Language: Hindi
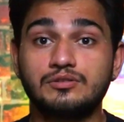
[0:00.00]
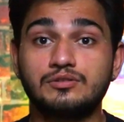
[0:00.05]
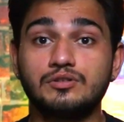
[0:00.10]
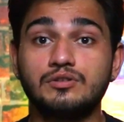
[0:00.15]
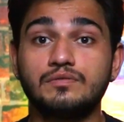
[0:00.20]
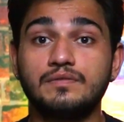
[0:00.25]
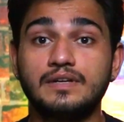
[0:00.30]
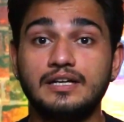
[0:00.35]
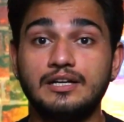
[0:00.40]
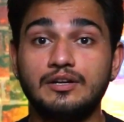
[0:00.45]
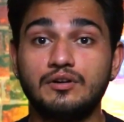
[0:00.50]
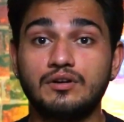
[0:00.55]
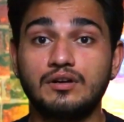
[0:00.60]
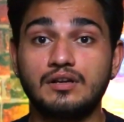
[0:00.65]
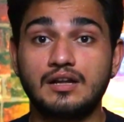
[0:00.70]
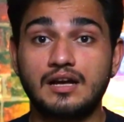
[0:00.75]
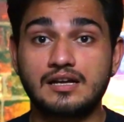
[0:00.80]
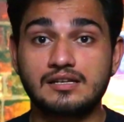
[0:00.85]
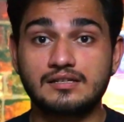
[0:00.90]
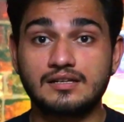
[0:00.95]
सो वीडियो
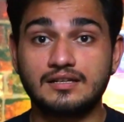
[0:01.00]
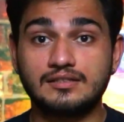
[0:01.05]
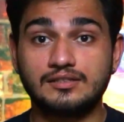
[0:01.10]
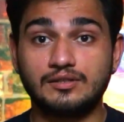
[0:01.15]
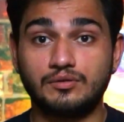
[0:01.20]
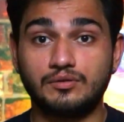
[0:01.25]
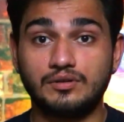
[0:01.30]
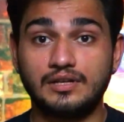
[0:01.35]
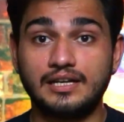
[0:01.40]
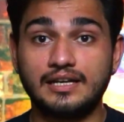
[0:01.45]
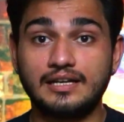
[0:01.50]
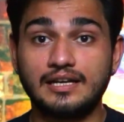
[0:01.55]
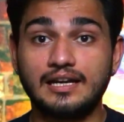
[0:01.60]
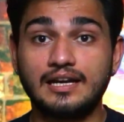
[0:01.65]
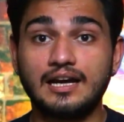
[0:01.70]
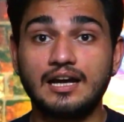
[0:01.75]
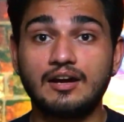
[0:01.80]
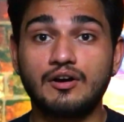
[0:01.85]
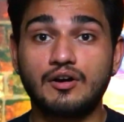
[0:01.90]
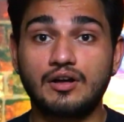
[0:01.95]
को लास्ट तक जरूर
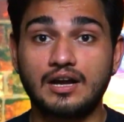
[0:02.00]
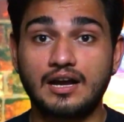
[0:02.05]
देखिएगा